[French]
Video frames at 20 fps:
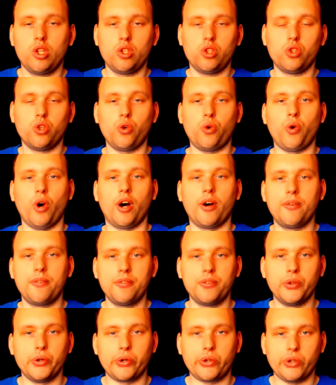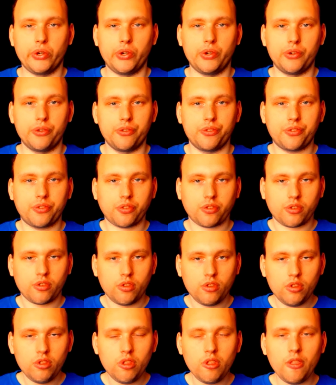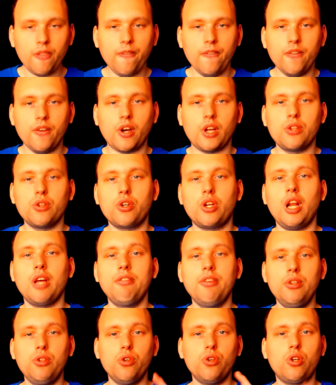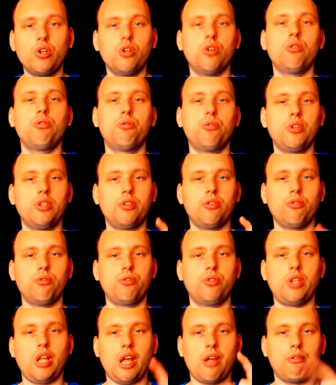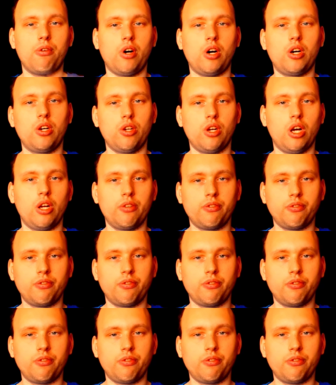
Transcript: Donc quoi donc, euh, voilà, donc la vidéo que vous, allez voir...